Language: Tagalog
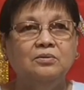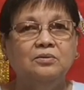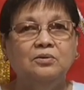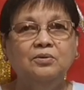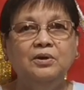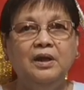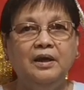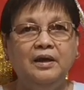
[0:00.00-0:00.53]

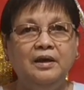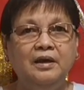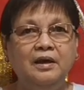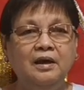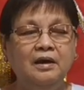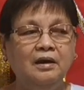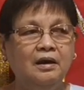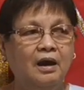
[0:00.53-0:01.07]
Today,
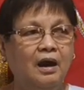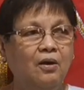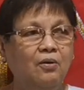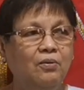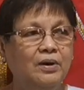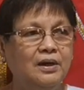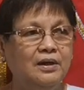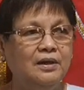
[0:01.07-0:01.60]

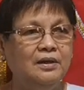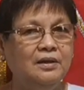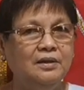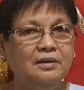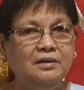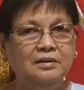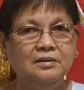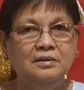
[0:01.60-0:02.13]
our
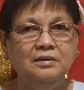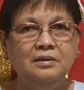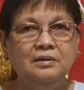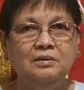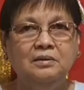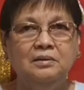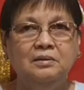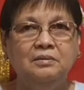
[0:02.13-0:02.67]

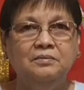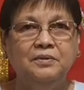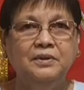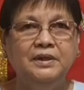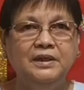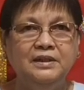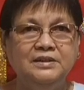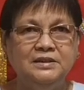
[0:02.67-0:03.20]
for
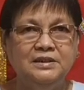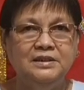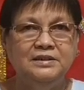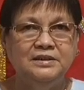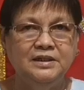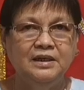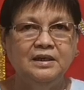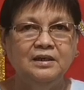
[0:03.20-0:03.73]
this
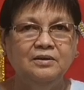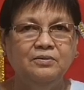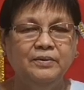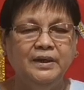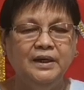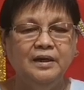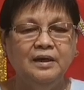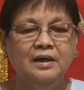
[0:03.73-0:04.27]
second
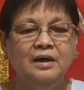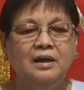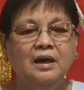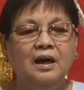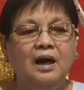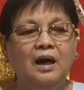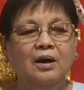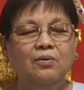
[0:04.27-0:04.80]
week,
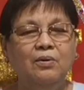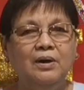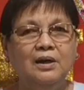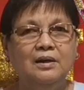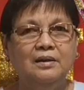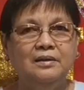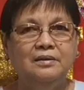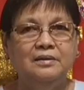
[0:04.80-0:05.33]

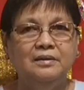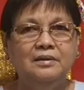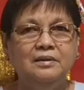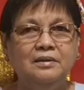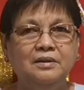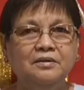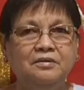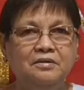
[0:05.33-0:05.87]
our
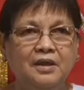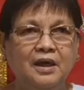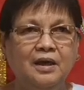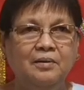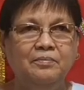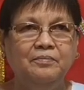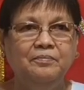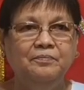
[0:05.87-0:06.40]

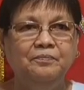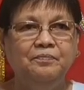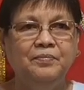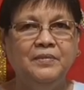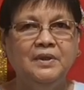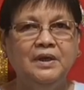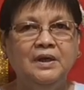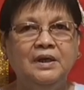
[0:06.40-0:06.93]
theme
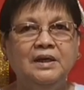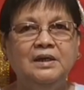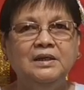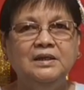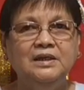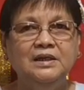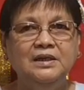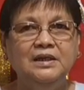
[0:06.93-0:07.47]

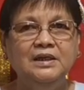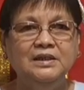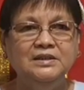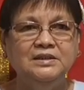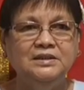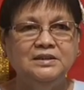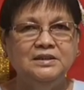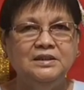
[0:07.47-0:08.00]

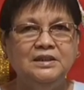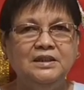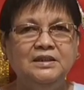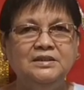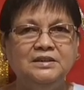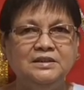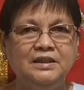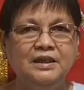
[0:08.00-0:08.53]
is,
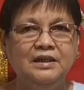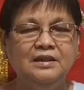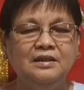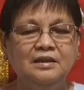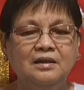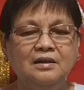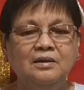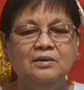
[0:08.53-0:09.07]
is
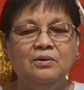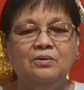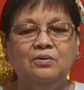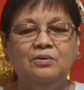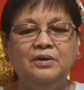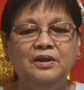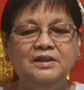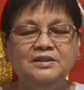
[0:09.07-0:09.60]
still
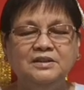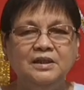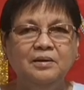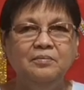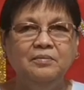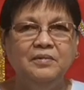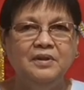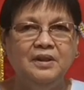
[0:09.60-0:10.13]
on the
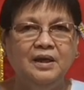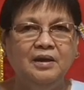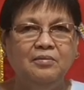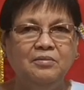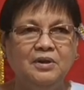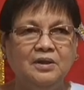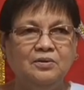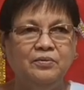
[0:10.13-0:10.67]
same
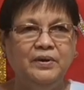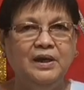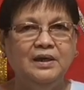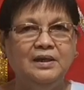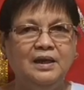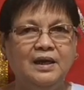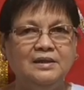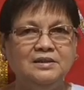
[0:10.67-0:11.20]
theme that we
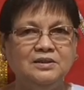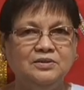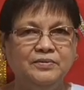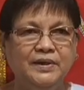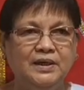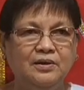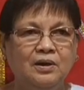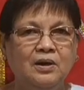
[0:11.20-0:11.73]
had last
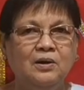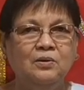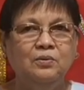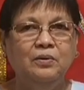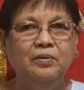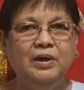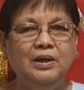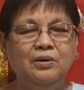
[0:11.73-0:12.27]
week.
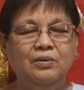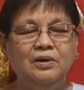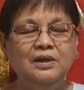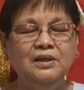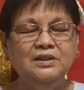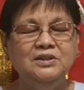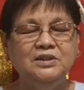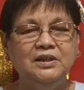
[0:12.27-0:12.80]
We will
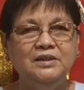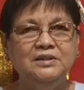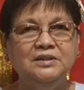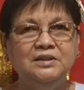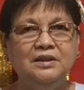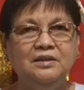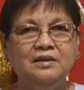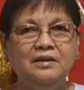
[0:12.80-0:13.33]
only change
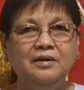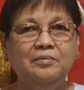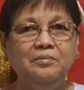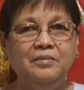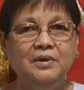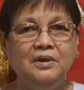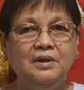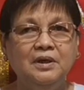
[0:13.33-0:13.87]
the theme
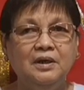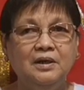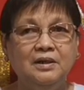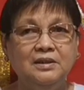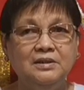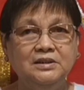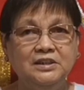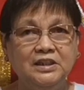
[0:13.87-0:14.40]

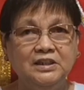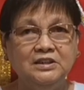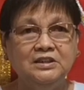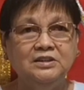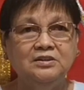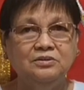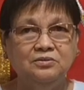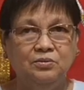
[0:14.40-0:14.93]
uh,
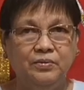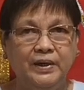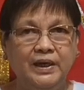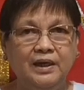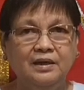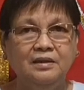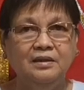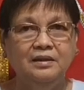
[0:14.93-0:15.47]
next
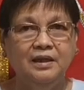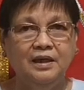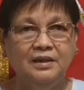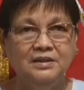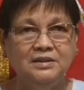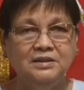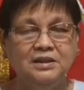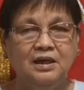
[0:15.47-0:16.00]
week,
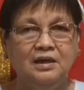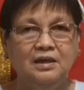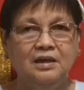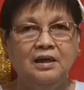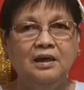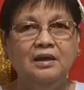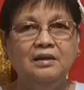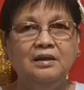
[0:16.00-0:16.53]
next
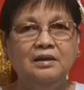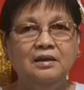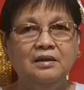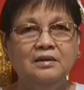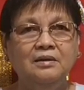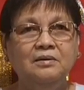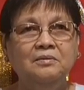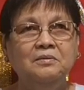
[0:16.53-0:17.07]
and
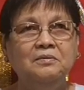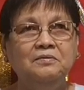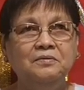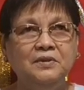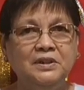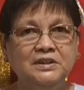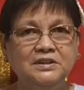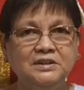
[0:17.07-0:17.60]

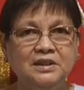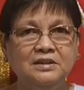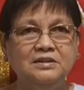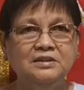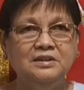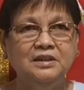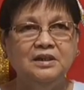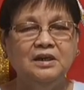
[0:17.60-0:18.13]
first and
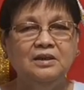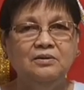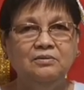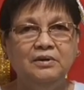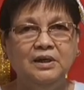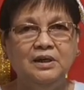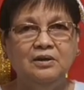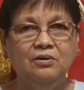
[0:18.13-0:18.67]
second
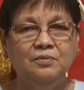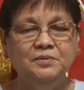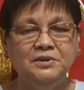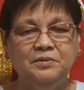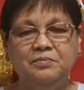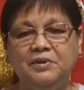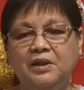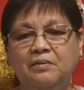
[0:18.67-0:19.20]
week of
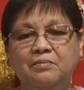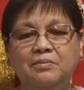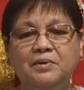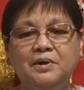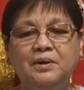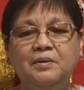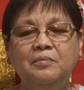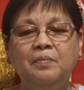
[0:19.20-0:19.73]

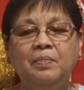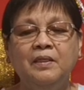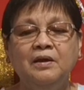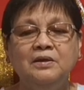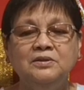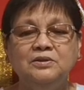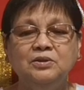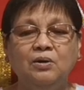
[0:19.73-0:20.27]
September.
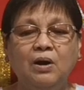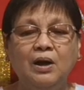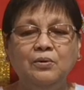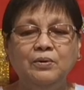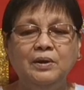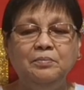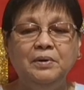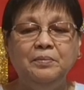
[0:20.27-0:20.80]
So I
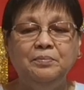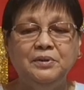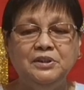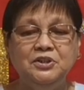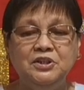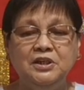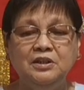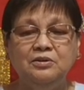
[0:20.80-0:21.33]
will be
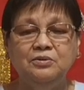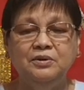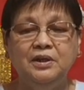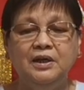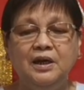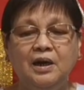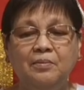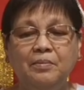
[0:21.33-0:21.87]
preaching
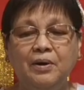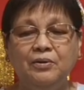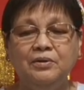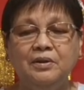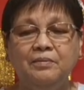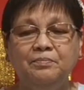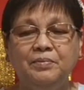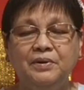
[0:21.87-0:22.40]
today
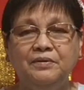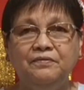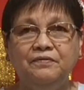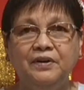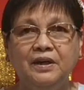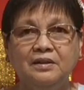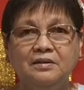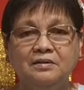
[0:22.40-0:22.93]
about the
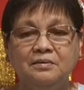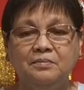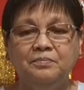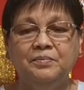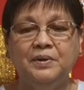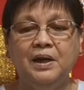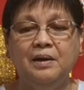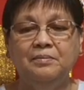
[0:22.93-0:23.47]
perfect
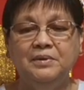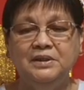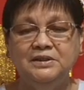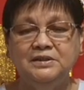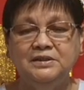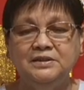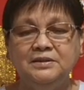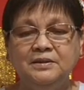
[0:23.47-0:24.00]

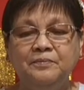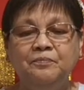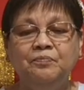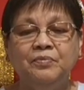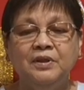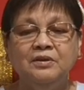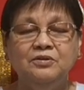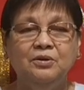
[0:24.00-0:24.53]
promise.
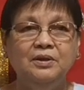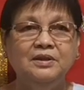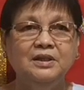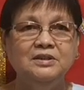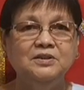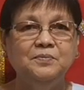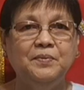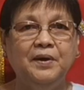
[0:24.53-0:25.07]
So let
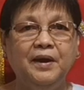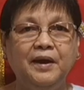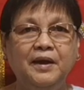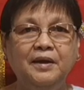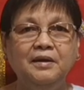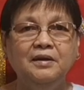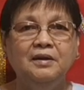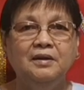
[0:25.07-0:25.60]
us
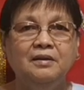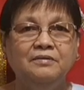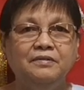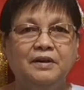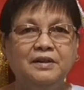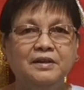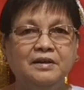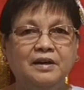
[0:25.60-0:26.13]
pray,
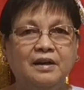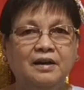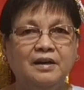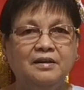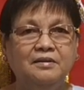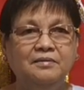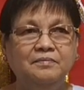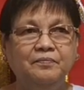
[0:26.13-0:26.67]
Father
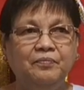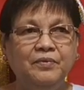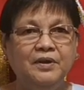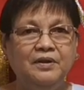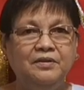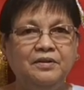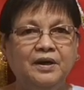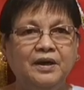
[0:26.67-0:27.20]
God,
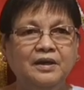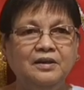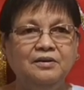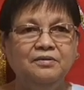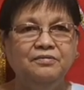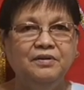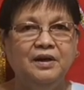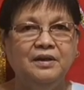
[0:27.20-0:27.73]
thank you,
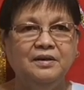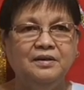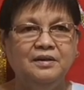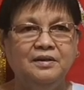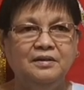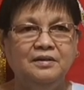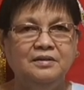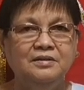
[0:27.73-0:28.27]
Father,
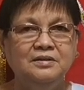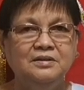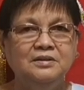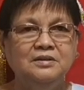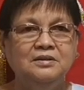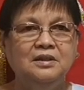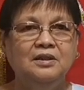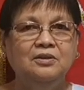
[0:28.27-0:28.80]

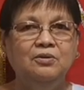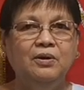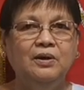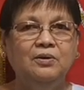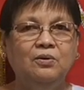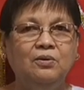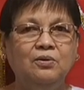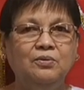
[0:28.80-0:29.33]
that you
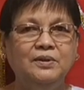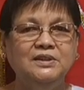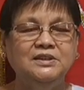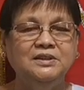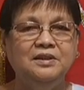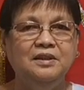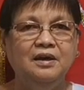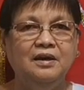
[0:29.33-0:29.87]
are
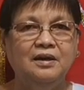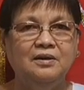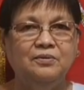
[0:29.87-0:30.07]
always there